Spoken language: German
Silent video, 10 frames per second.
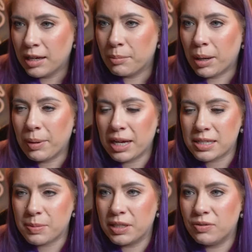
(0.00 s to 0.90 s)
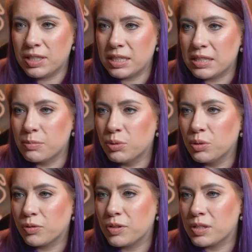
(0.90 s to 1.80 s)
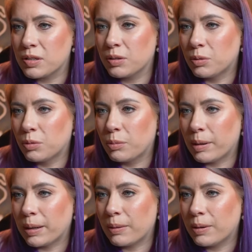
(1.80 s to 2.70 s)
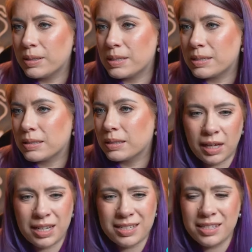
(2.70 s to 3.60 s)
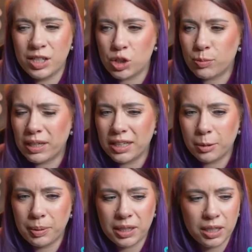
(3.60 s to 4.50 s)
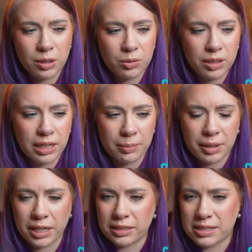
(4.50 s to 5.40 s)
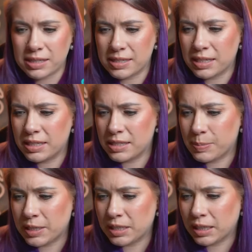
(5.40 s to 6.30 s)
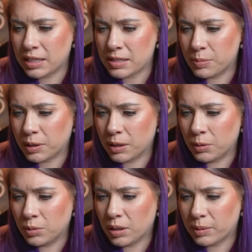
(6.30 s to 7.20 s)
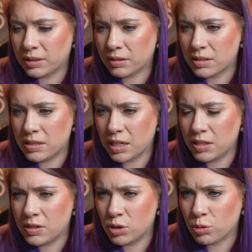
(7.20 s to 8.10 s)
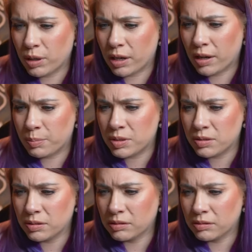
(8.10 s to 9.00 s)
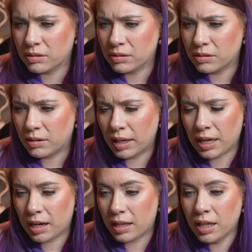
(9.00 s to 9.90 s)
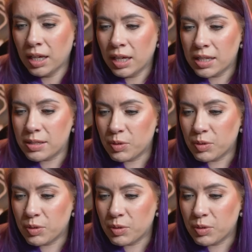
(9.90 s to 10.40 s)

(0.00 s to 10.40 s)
Machen wir erstmal die wichtigsten Bedürfnisse. Oh mein Gott. Hatte sie nicht schon mal ihre Periode? Der hat mir gerade gesagt, sie hätte jetzt bald ihre erste Periode, aber ich dachte, sie hätte sie schon mal gehabt. Egal. Sie